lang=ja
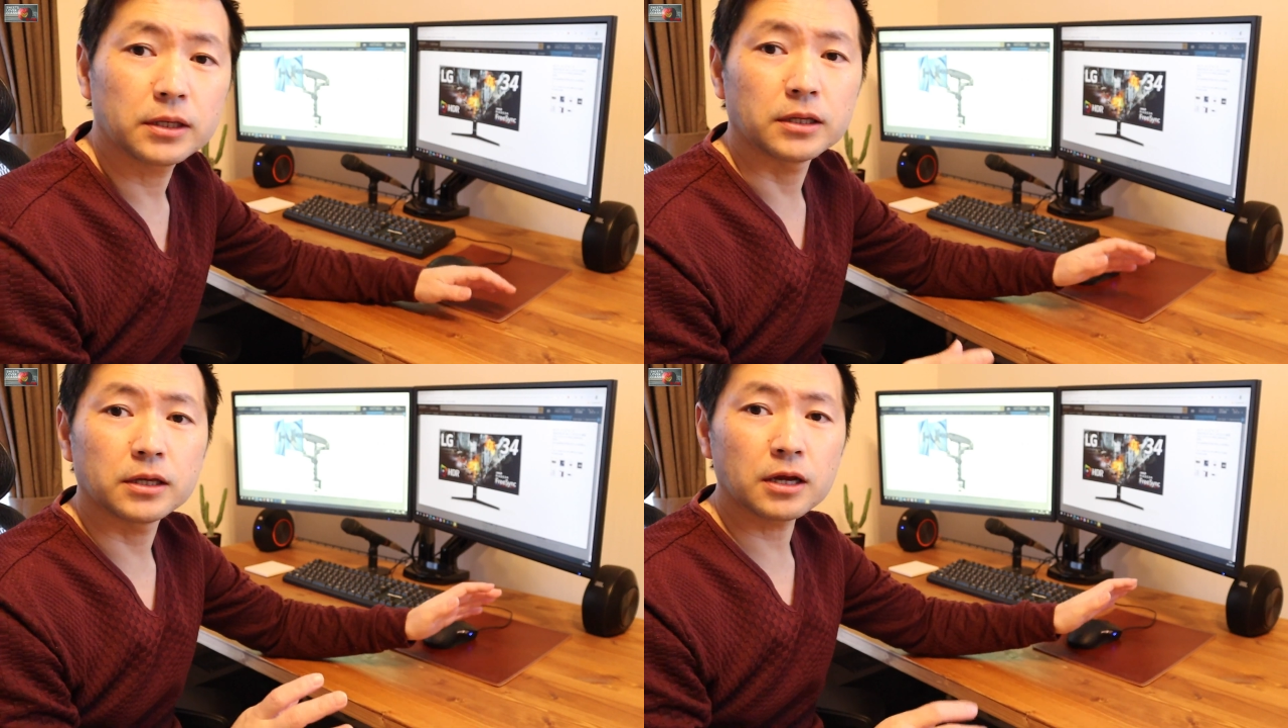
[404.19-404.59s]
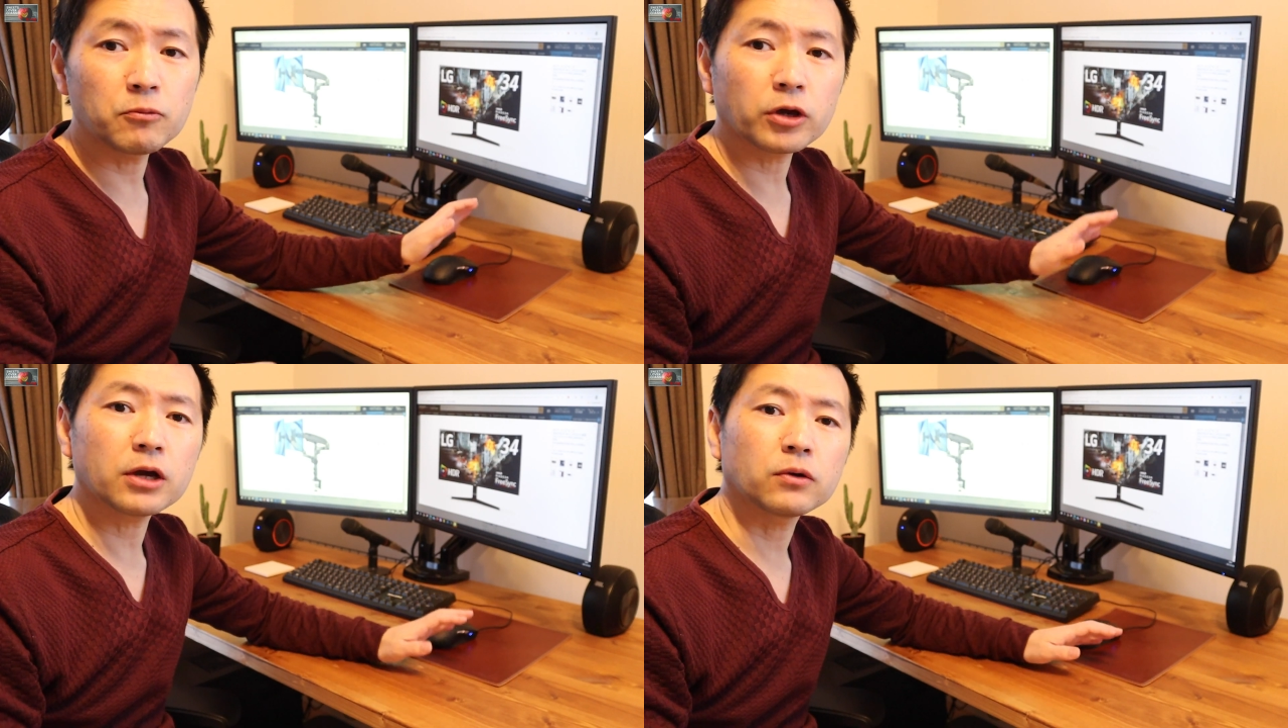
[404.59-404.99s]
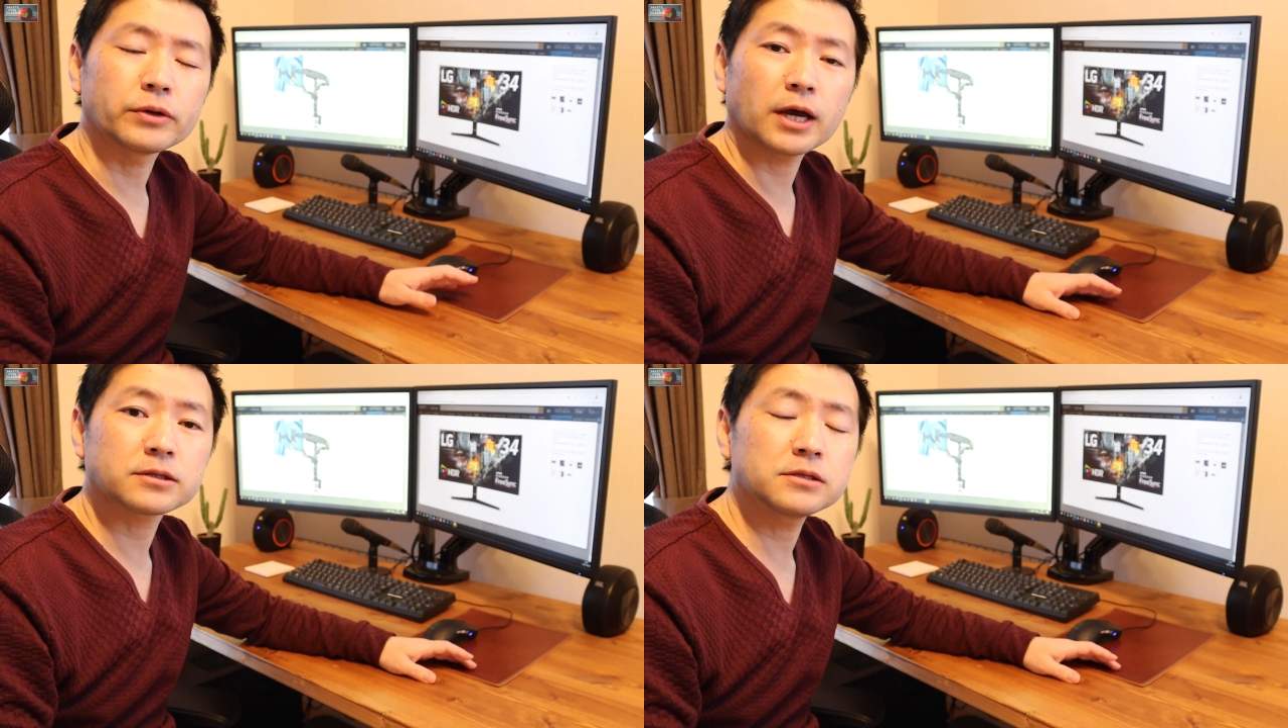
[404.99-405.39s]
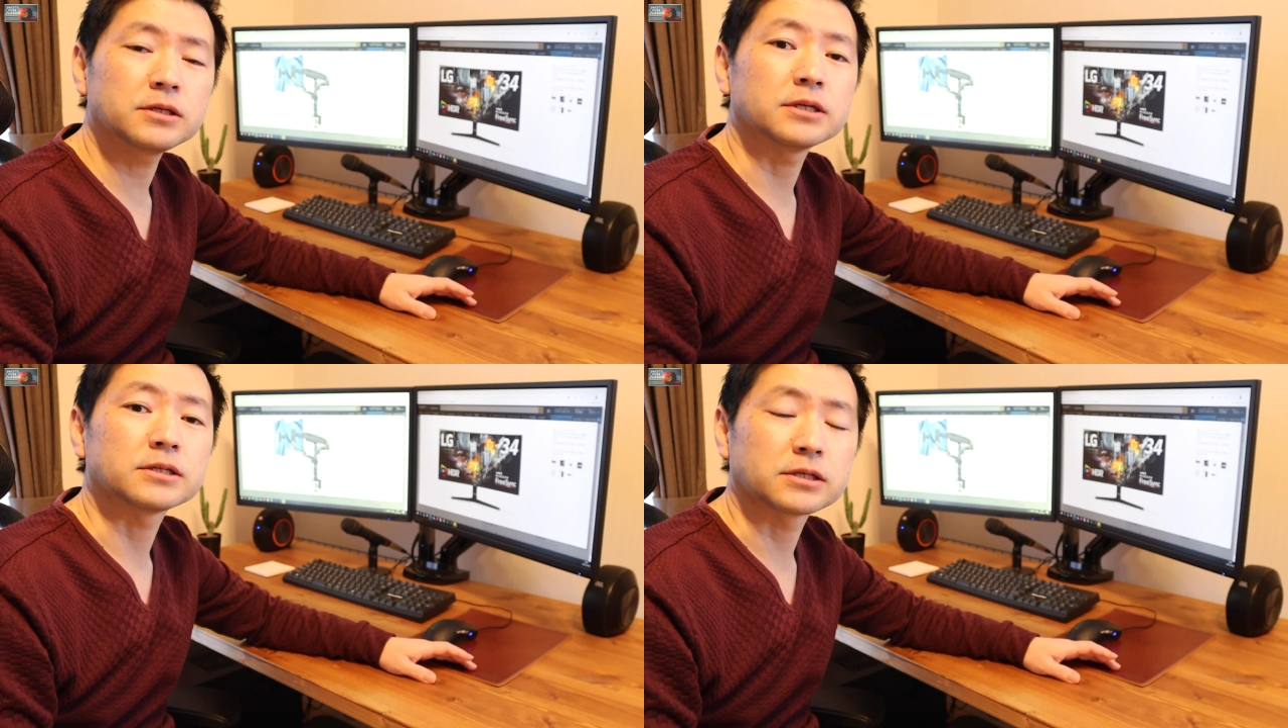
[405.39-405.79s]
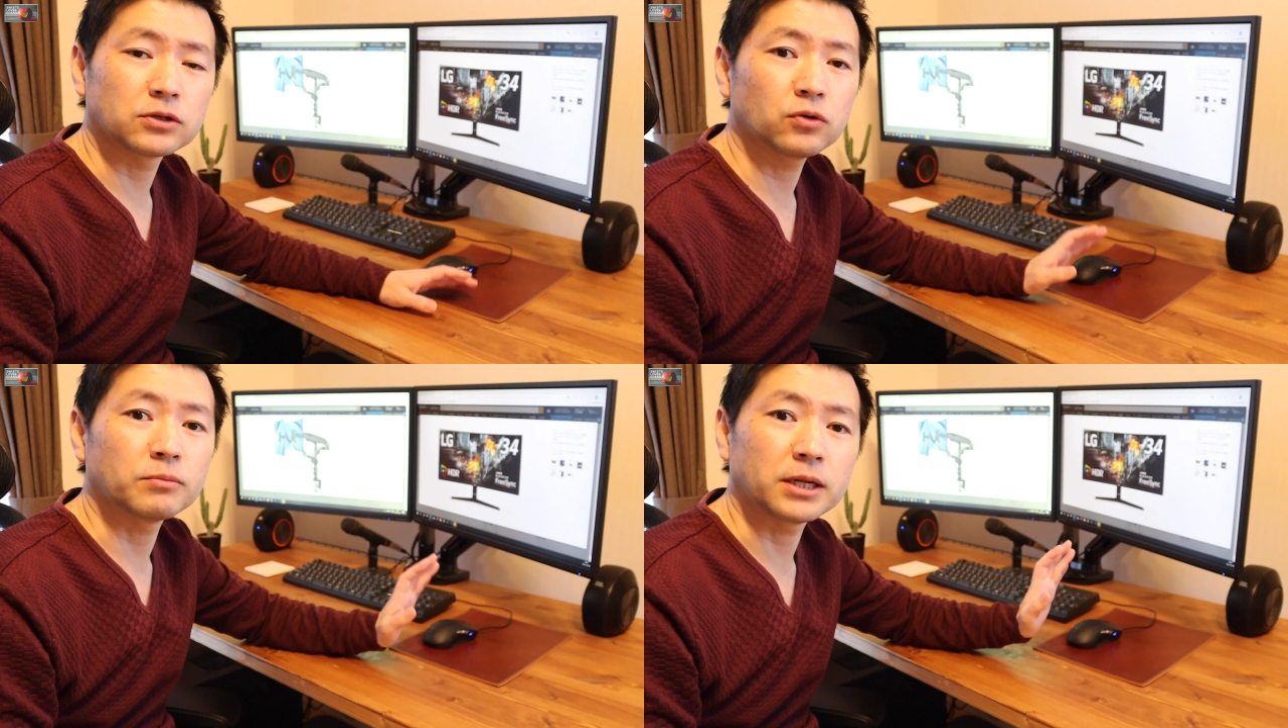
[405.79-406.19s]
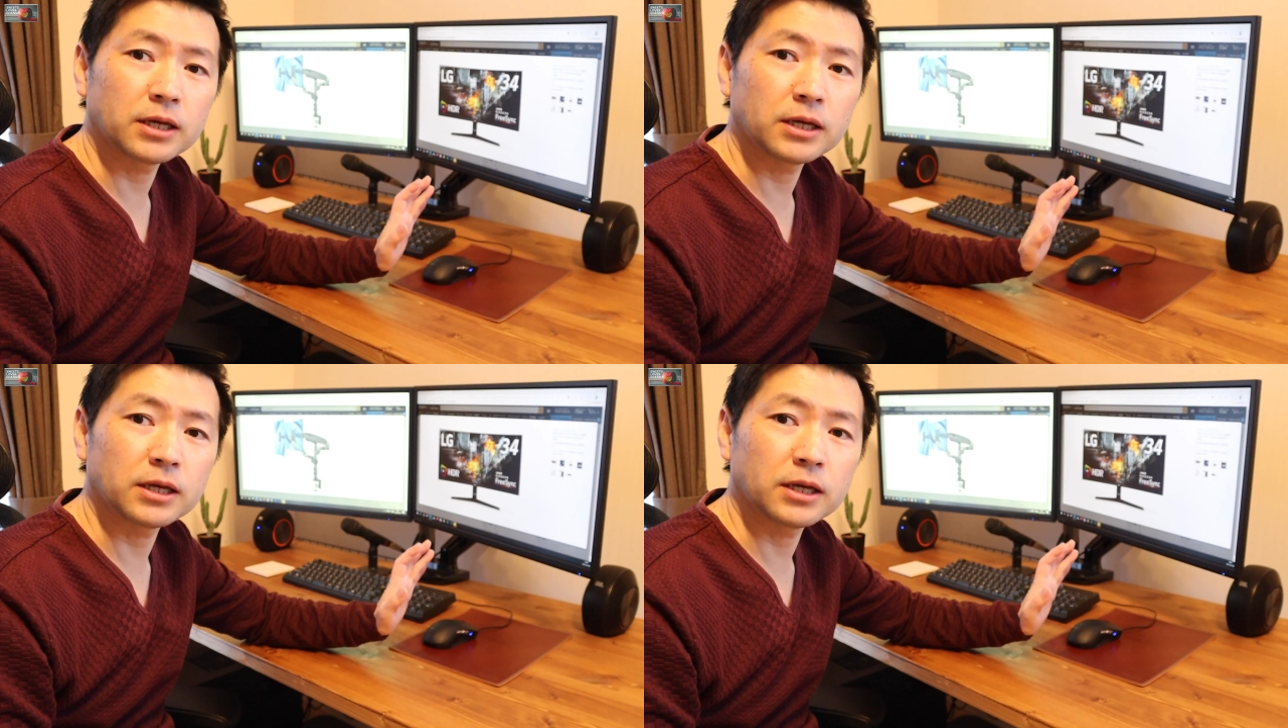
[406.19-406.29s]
で値段も結構安いんですけど、まあ、